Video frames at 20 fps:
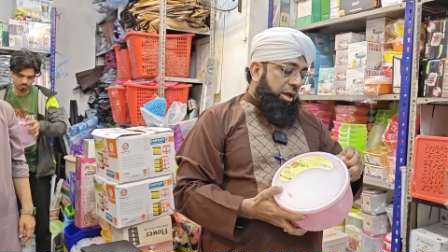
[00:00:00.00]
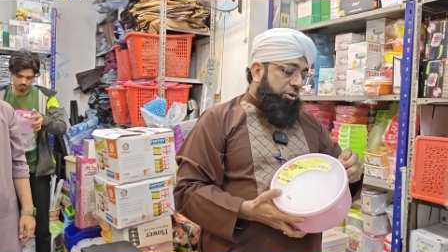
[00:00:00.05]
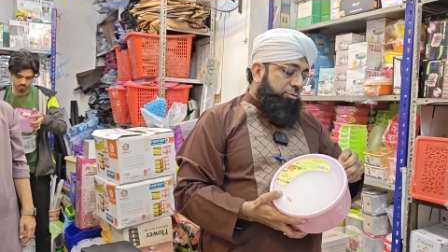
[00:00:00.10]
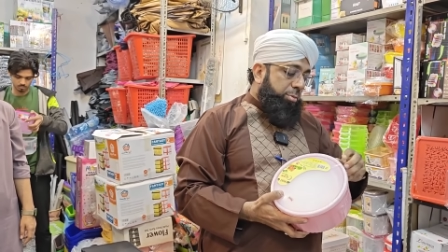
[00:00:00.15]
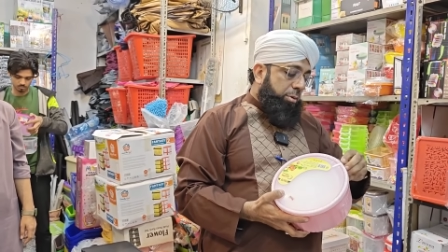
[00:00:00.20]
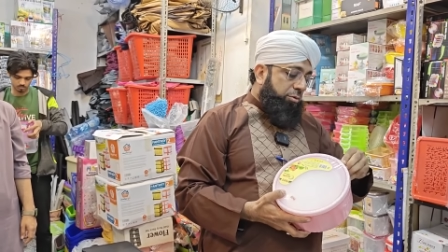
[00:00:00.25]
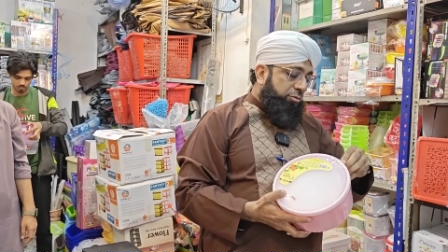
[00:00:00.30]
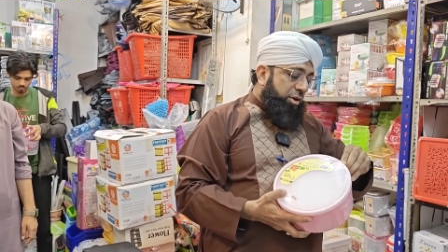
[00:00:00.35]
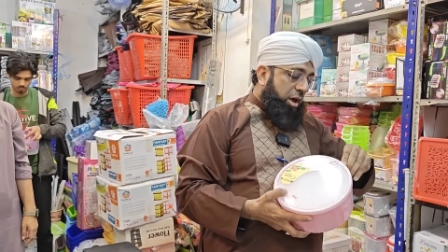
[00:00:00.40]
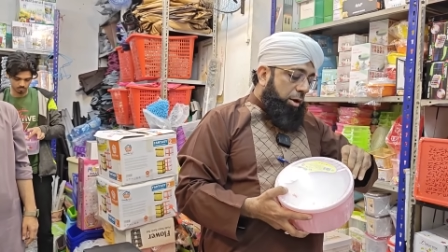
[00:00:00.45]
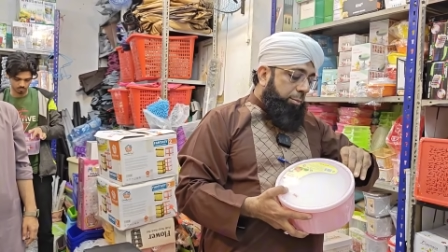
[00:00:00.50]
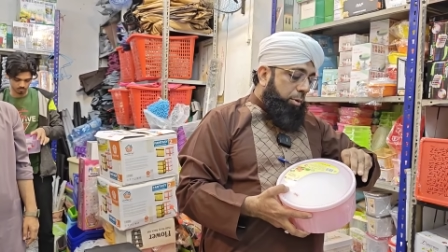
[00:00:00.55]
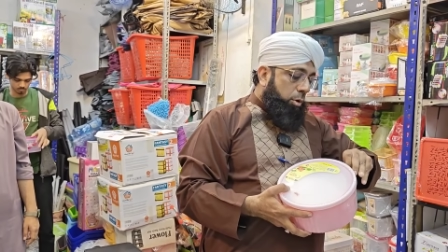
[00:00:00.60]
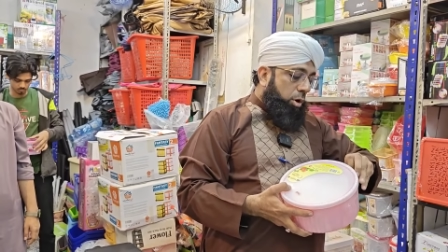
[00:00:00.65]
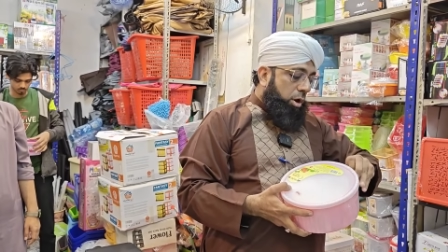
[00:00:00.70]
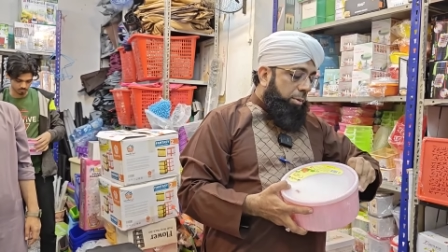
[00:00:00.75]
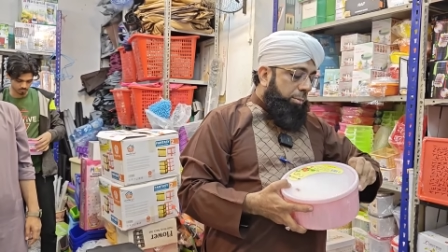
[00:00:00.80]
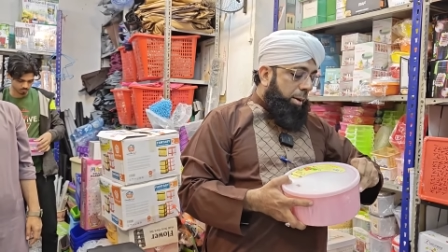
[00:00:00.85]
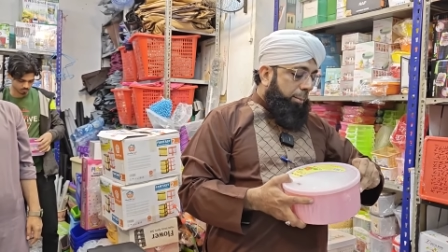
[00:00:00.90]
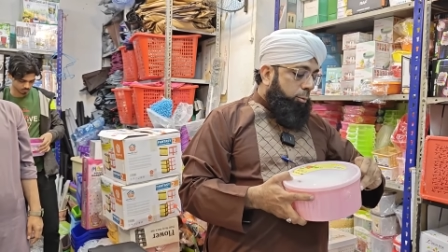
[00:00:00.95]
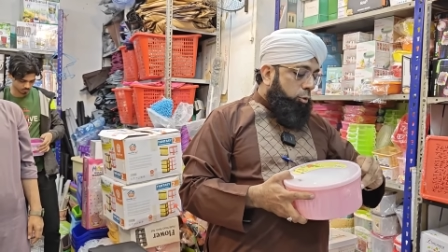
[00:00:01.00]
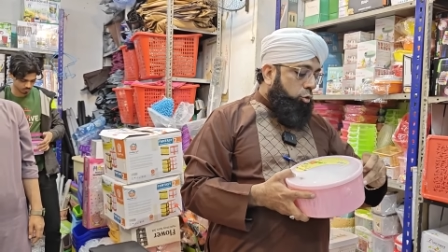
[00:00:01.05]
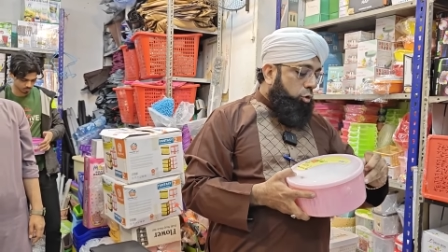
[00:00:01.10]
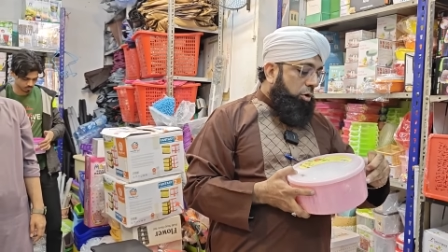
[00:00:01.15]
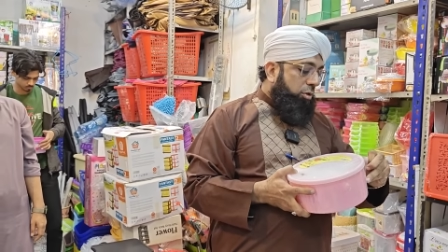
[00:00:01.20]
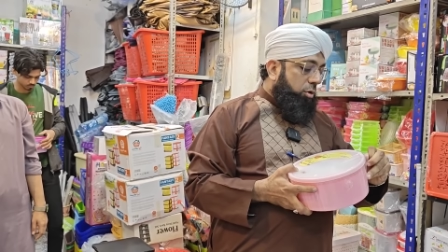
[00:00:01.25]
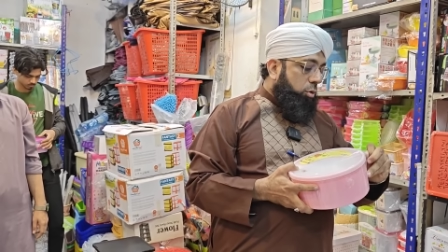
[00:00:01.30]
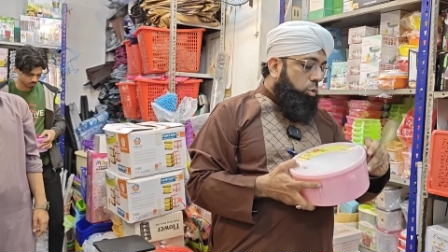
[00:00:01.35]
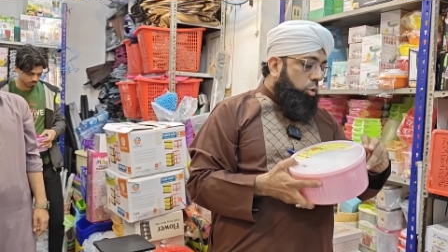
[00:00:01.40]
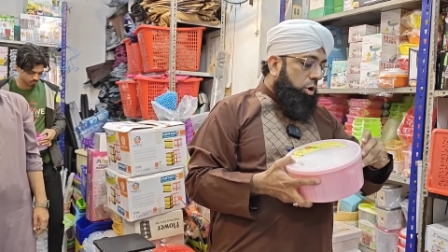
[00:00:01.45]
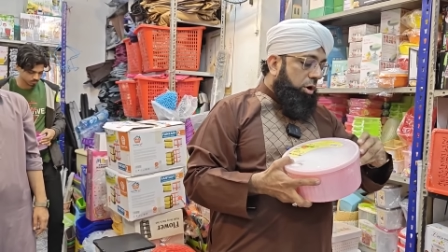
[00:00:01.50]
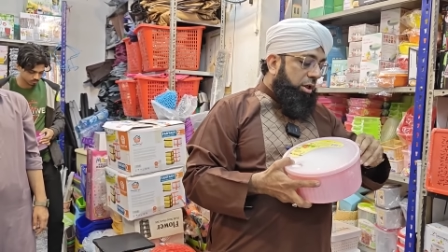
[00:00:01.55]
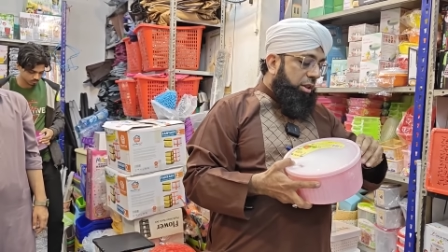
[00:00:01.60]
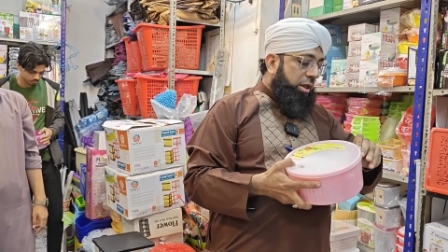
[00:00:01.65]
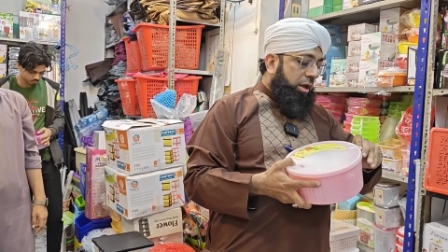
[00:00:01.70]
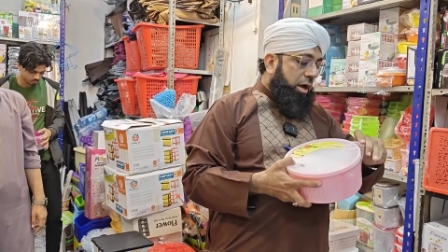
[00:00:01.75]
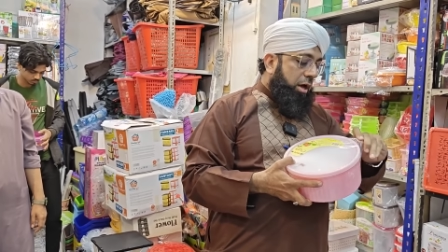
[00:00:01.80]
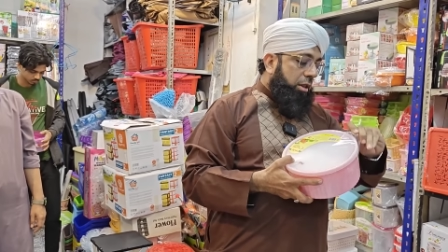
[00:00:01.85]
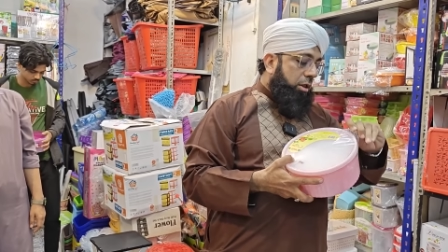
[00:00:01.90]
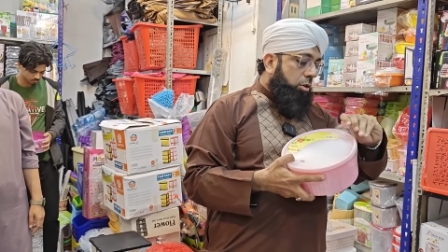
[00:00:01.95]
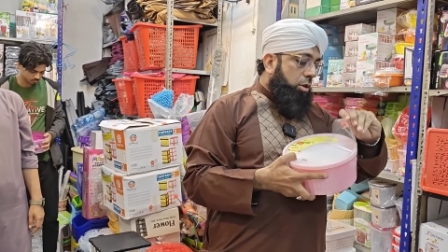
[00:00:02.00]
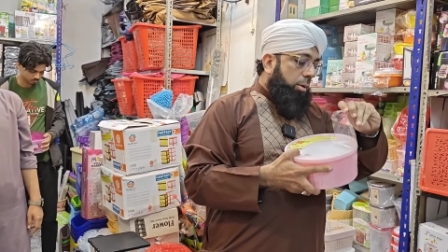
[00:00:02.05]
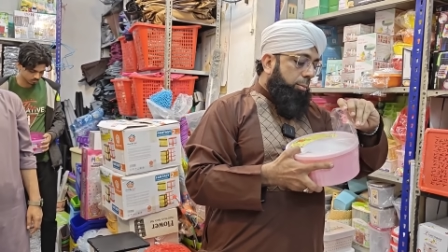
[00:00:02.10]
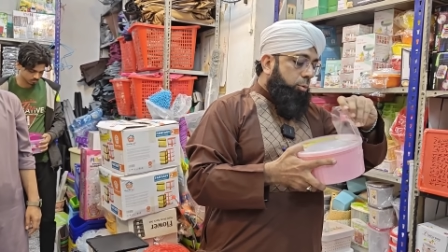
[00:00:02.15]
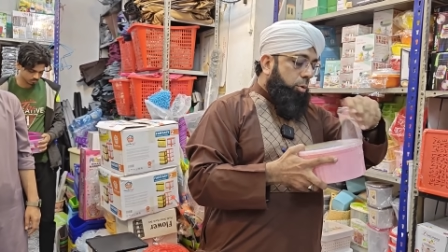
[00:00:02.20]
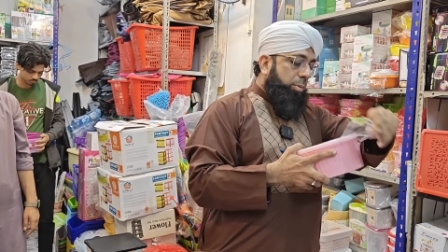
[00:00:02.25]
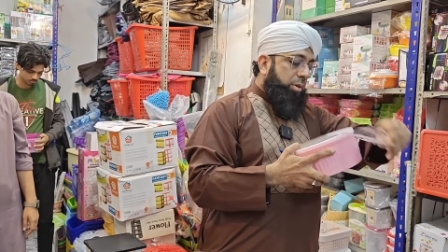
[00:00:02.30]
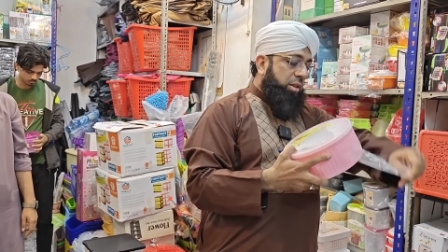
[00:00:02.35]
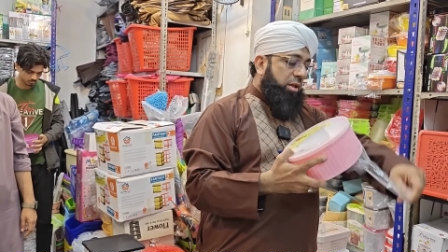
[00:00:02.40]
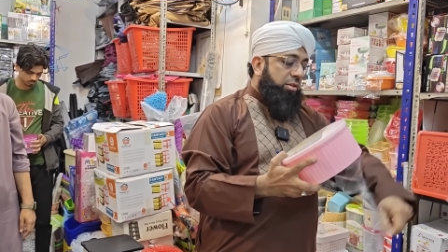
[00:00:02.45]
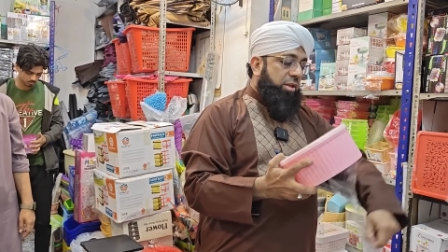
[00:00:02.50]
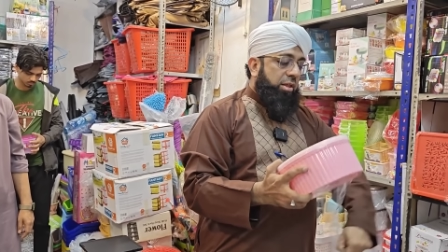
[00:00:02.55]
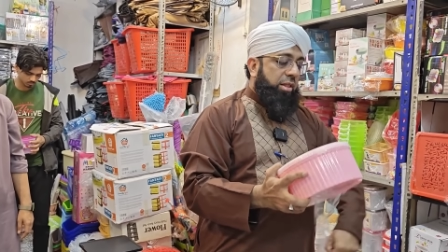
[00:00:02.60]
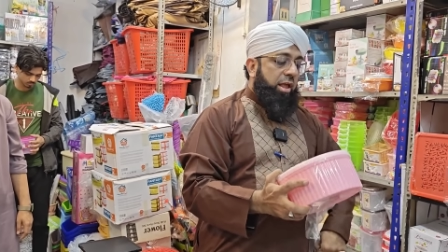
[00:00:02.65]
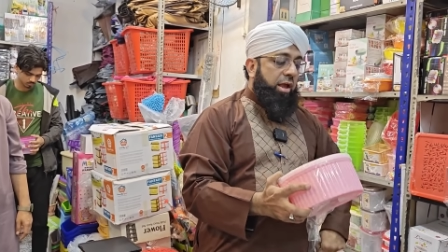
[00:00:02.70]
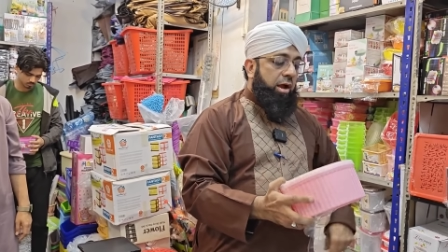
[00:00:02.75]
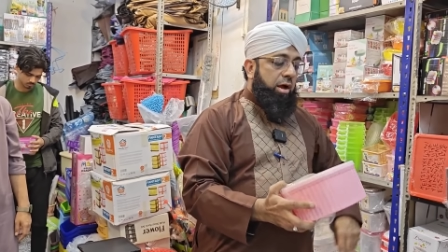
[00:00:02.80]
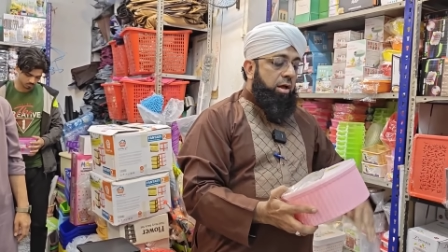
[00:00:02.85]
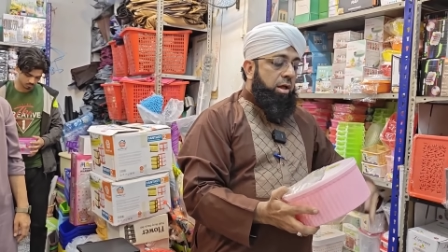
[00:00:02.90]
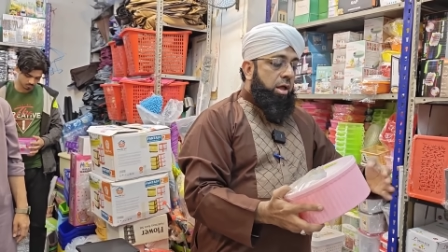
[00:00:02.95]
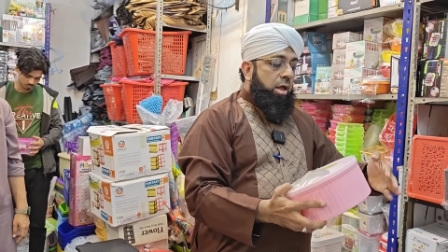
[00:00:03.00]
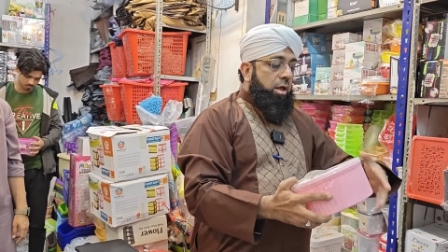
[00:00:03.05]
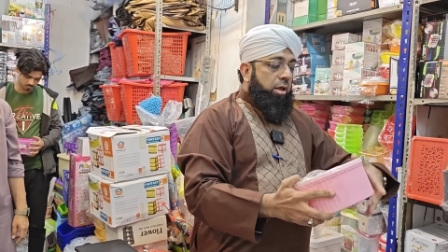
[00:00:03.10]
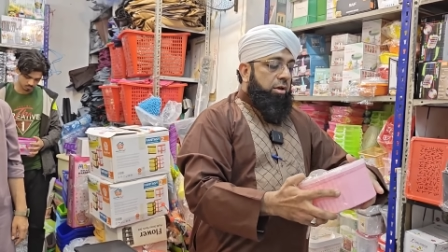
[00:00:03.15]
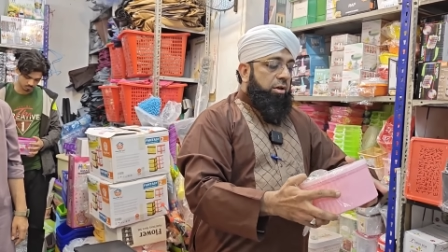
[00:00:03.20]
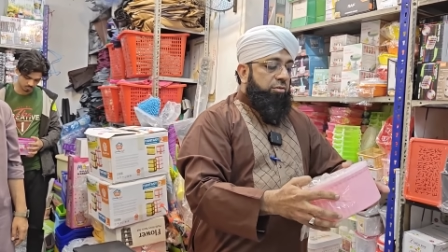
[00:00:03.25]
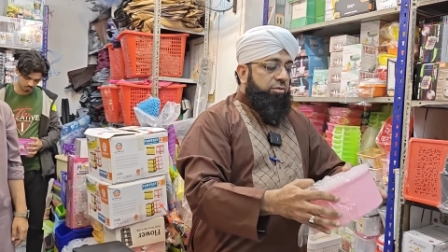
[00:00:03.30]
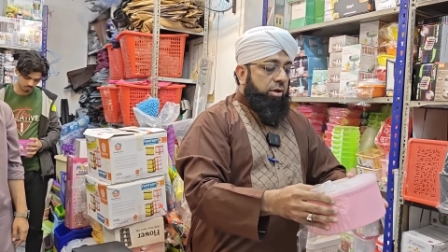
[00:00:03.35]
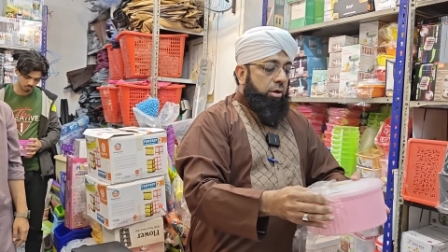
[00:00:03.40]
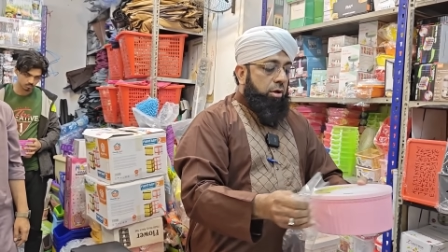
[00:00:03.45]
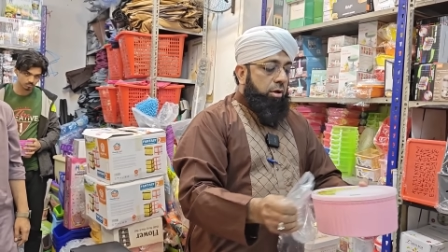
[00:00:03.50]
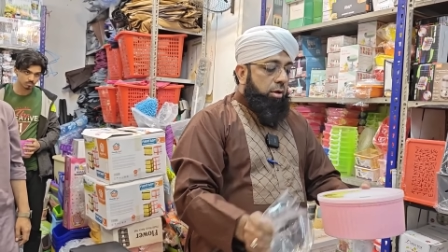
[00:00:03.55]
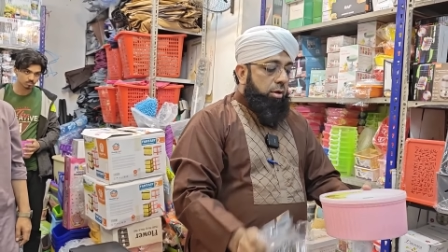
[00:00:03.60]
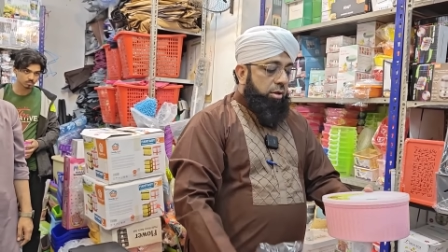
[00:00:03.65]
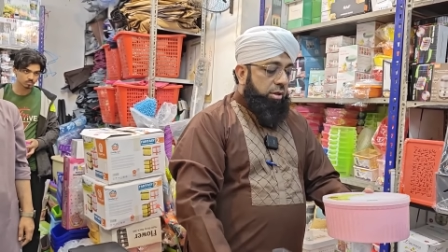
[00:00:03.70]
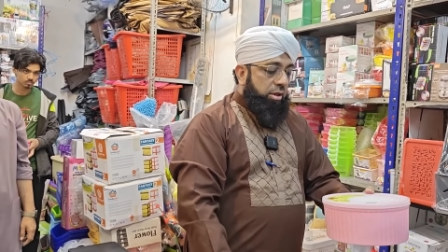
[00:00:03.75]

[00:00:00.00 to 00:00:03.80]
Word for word: इसमें भी चार बाउल है मैं आपको थोड़ा सा खोल के दिखा देता हूँ आपको पता चल जाएगा इसकी